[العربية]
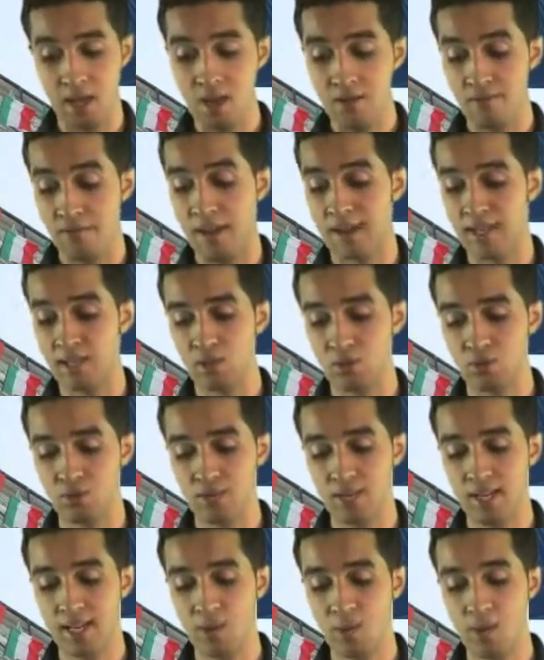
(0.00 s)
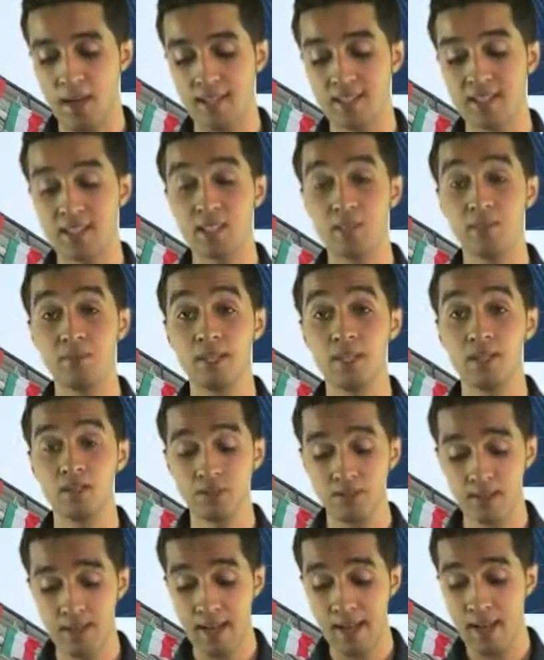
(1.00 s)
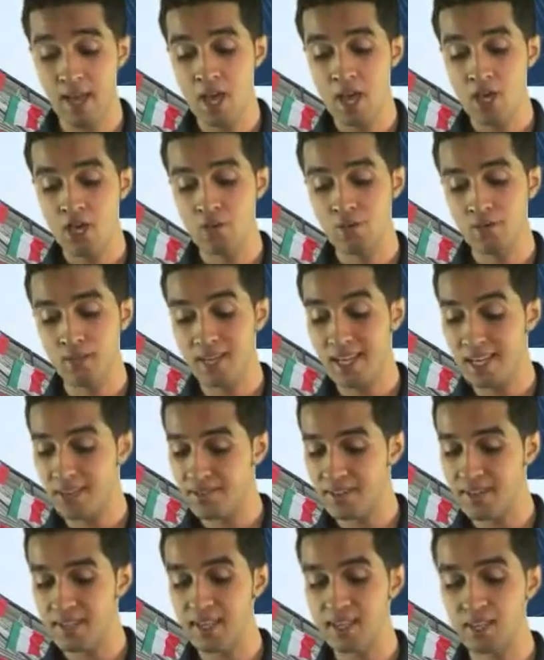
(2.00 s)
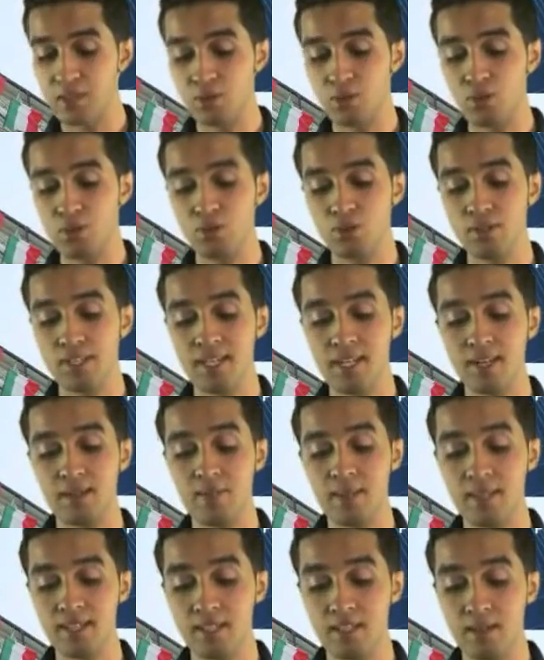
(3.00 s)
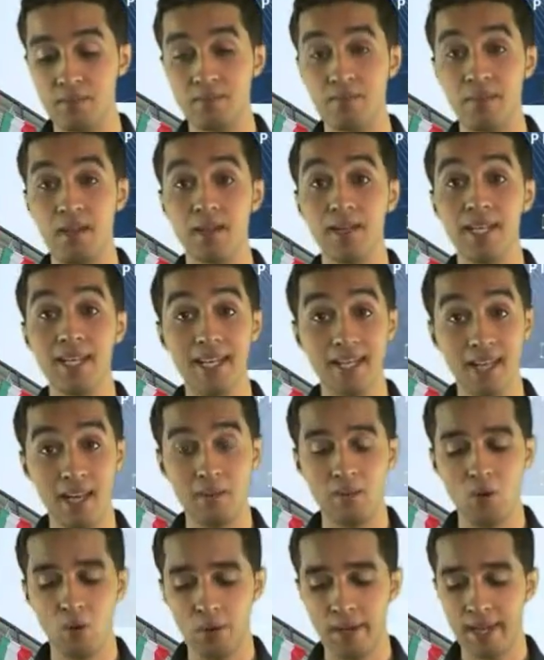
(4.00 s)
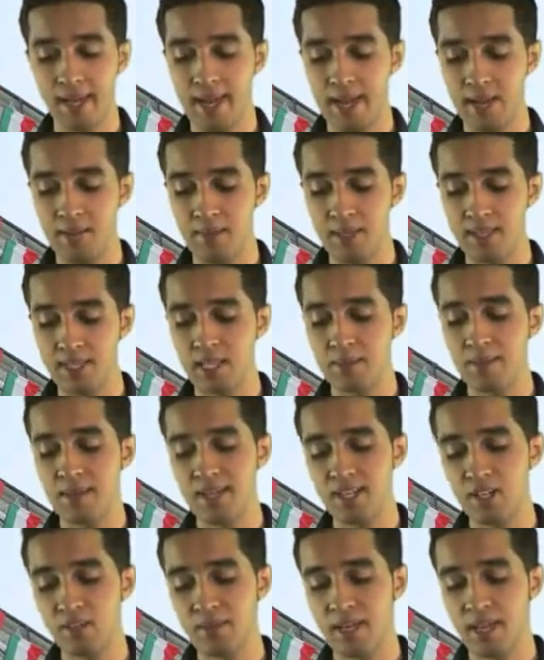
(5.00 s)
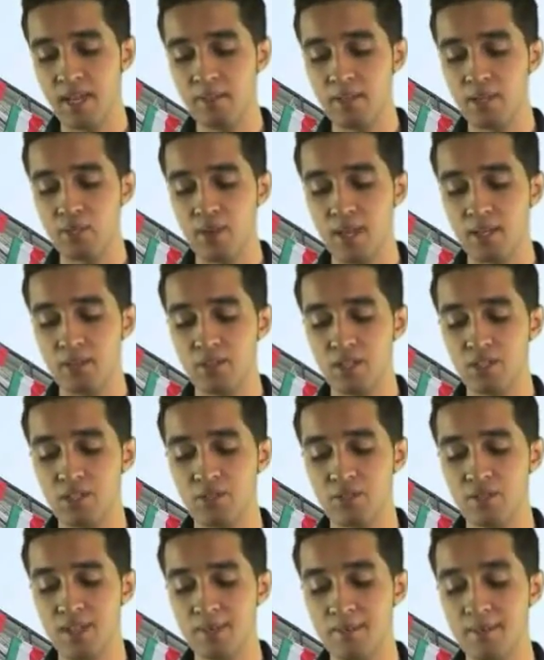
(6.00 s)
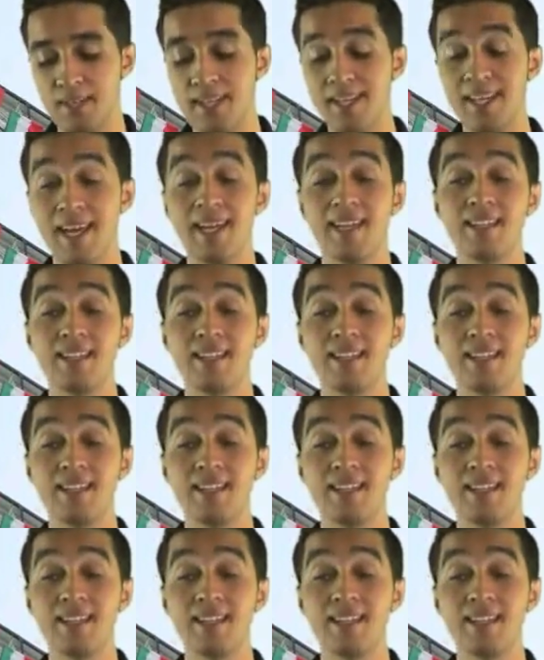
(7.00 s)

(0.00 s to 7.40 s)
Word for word: فللحصول على واحدة منهن يكفي الدخول إلى المكتب إلى موقع المكتب اليوم الخميس 21 أبريل على